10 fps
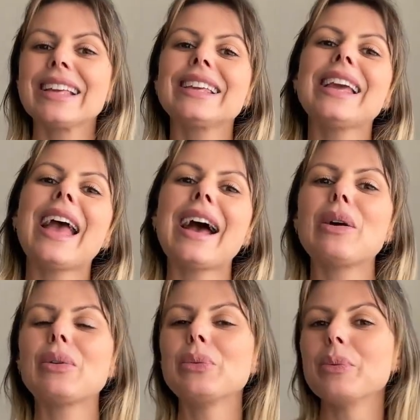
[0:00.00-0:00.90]
que é
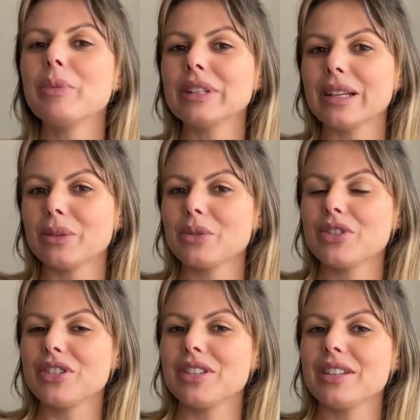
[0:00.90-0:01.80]
o modelo
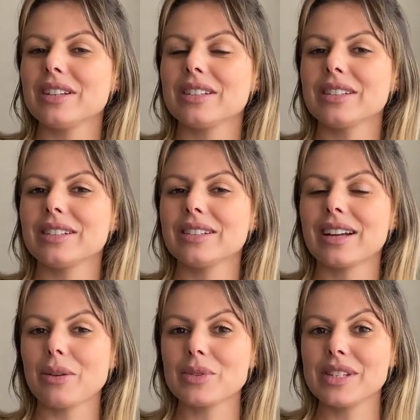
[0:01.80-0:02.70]
de uh,
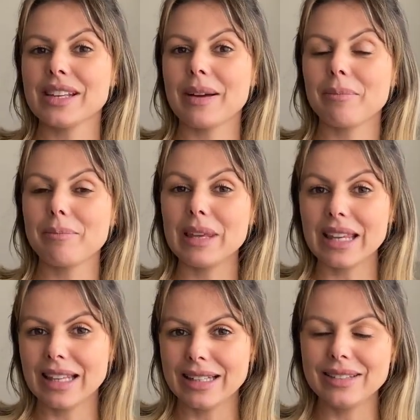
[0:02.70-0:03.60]
calcinha
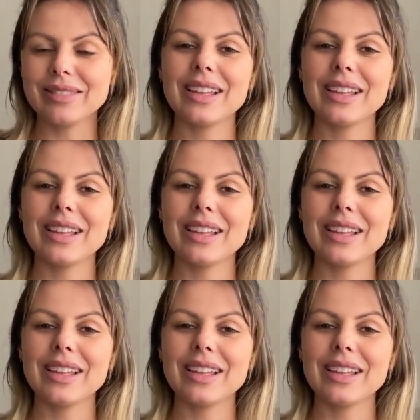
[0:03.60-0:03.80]
biquíni,